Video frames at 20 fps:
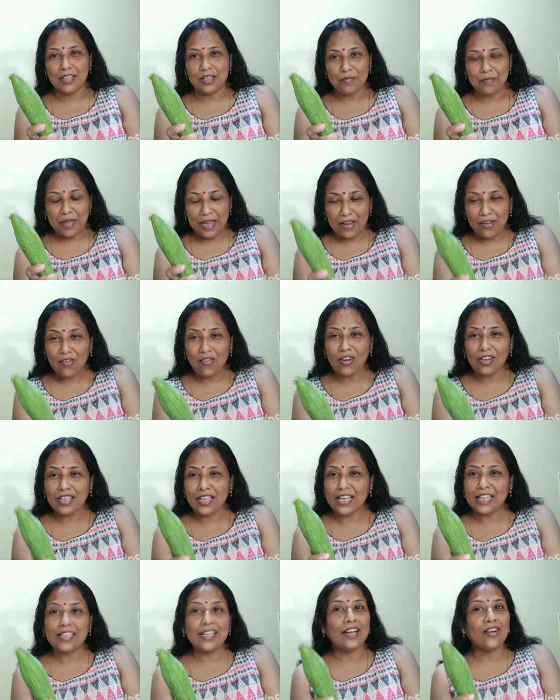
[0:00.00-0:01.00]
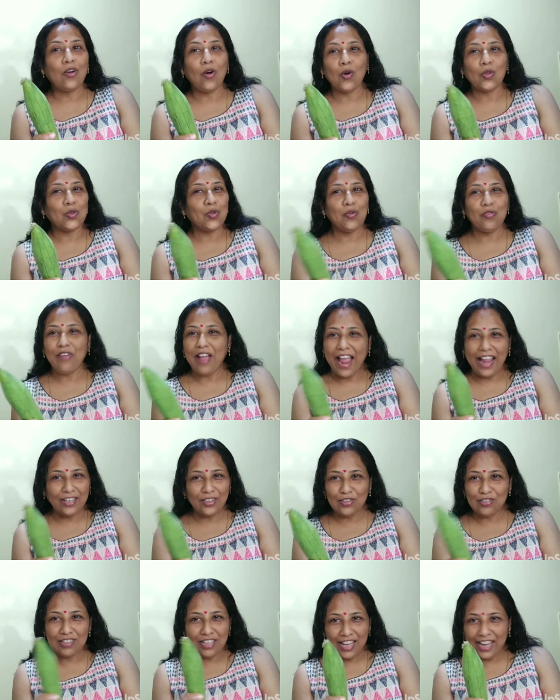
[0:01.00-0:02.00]
বেঙ্গলে এটার অত
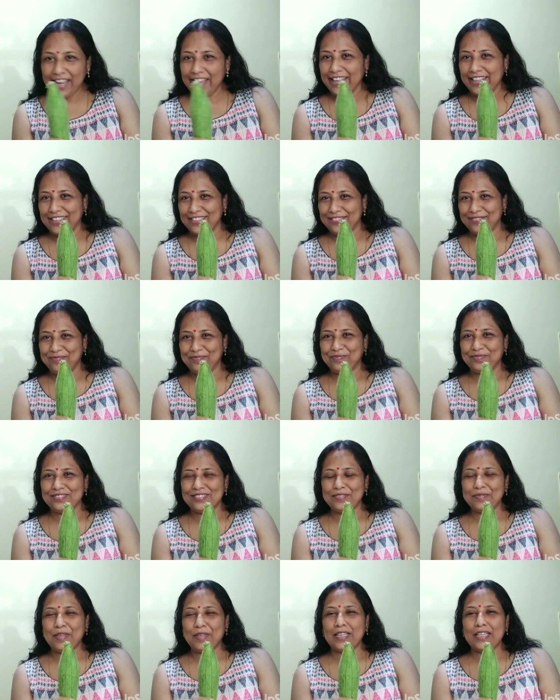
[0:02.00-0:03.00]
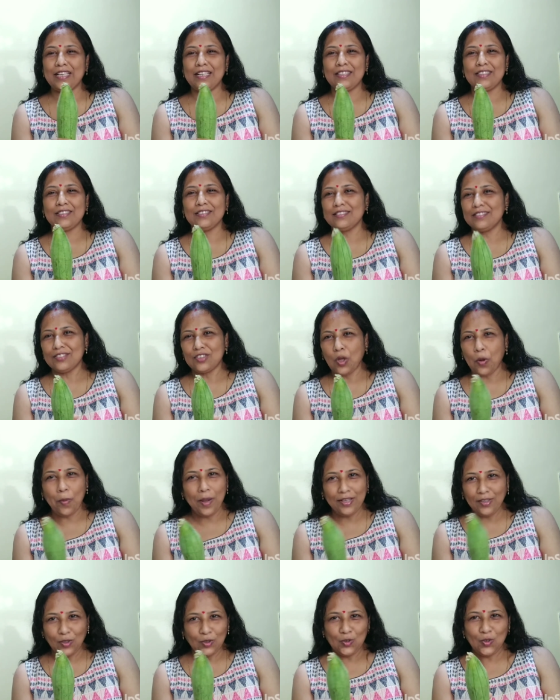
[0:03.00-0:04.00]
ভ্যালু নেই মানে সবাই
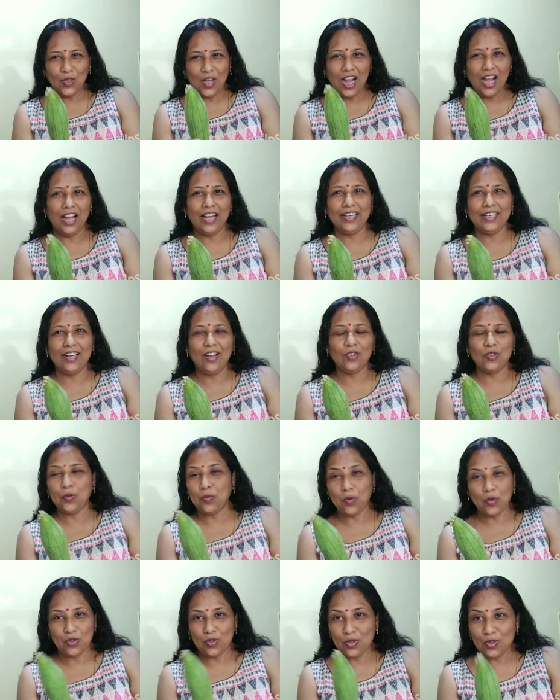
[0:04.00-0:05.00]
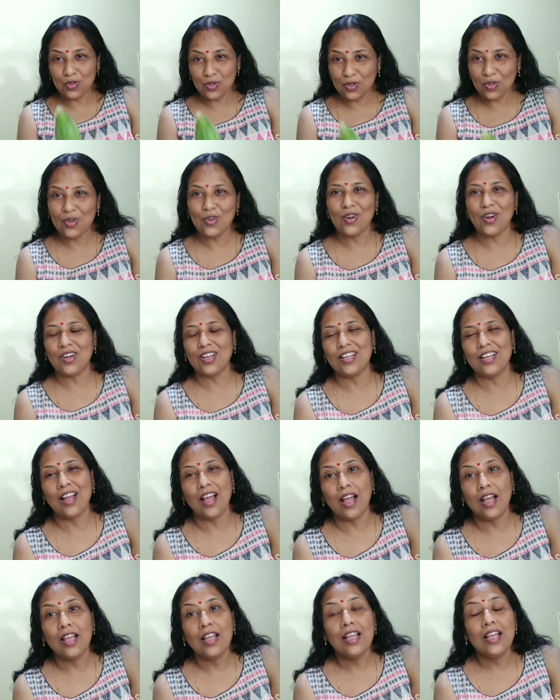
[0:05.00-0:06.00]
অত খায় না অত পছন্দও করে না
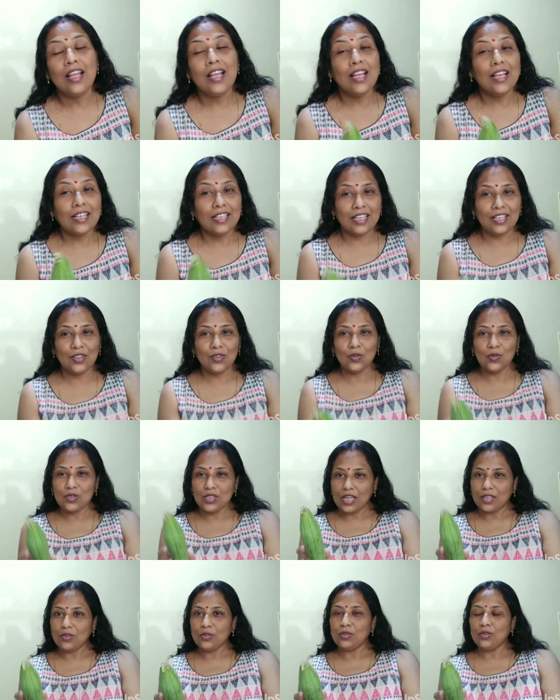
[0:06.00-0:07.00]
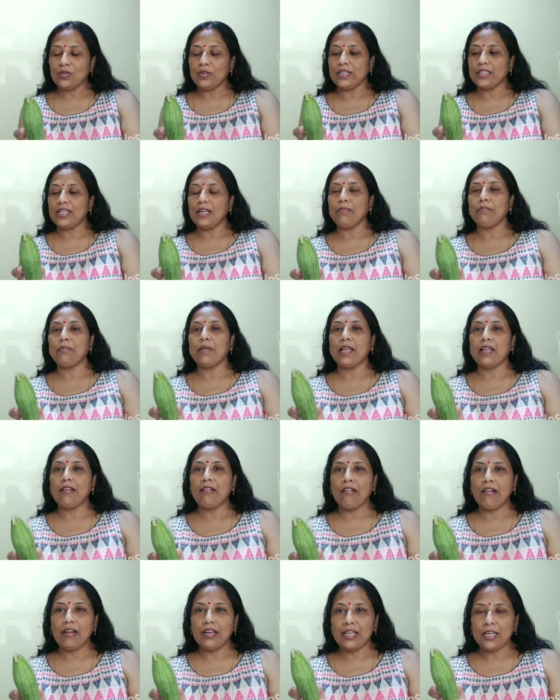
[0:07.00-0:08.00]
কিন্তু জানো তো এটা
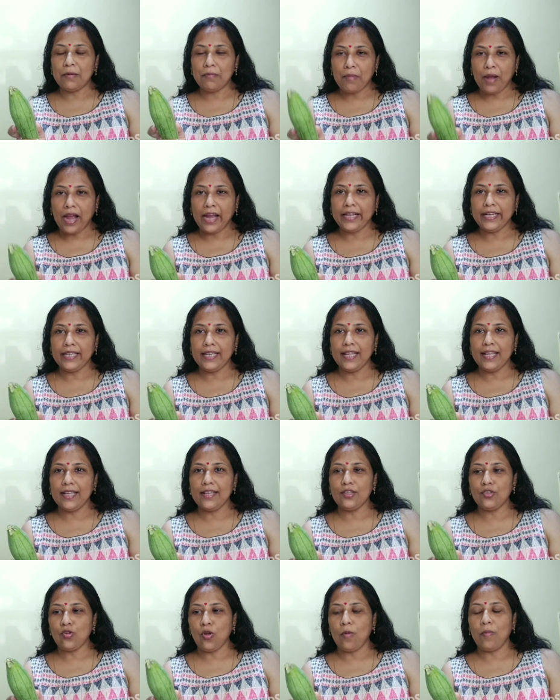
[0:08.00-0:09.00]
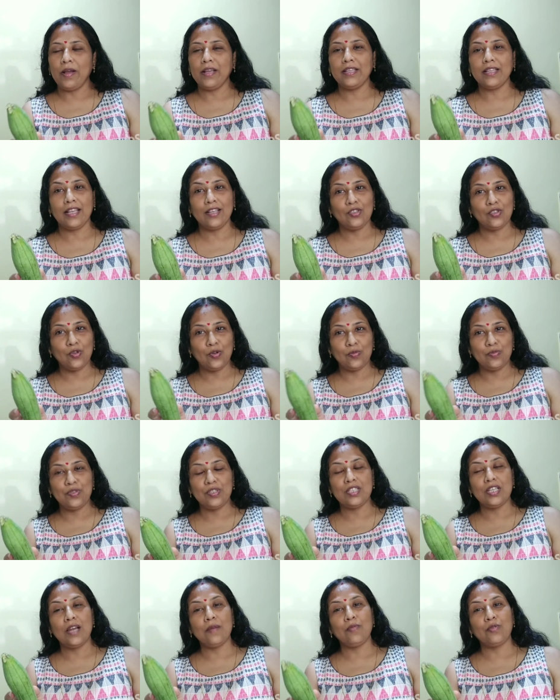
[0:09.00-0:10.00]
বেঙ্গলের বাইরে সবাই এই
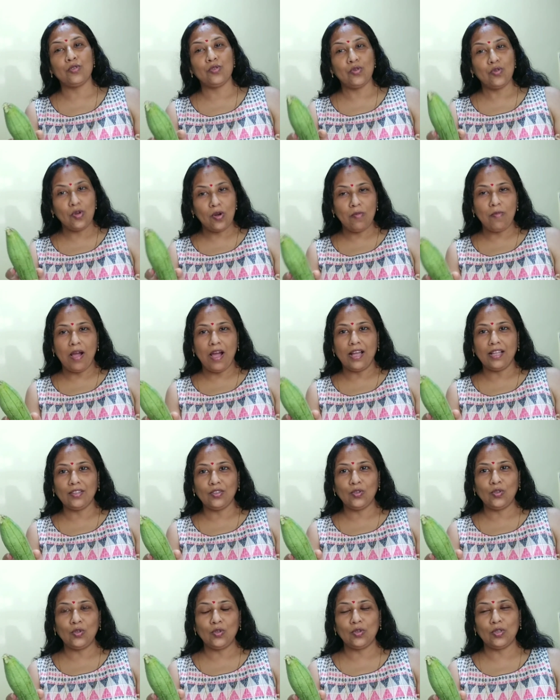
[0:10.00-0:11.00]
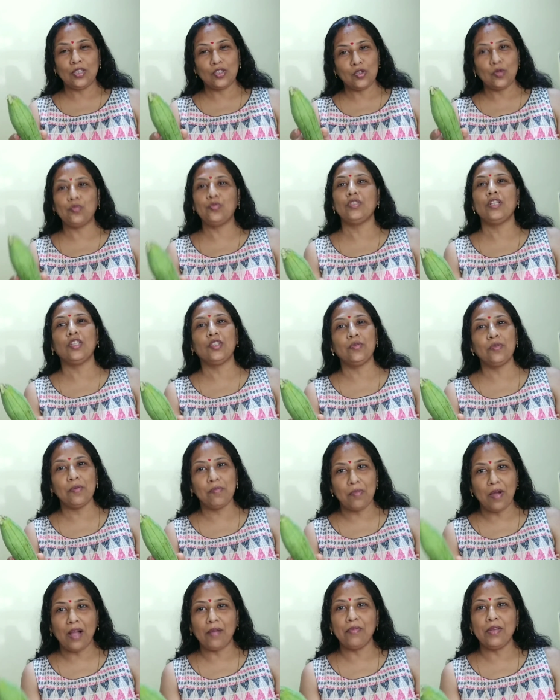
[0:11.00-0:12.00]
সবজিটার প্রচণ্ড মাহাত্ম এই সবজিটা তুমি
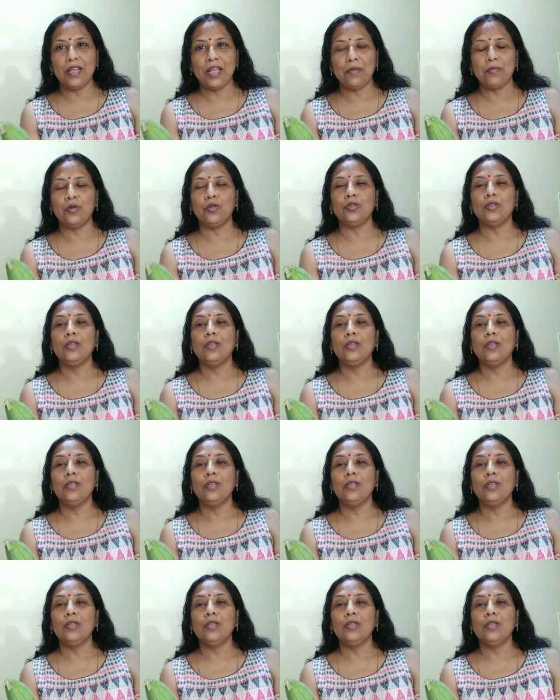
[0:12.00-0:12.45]
পাবে এবং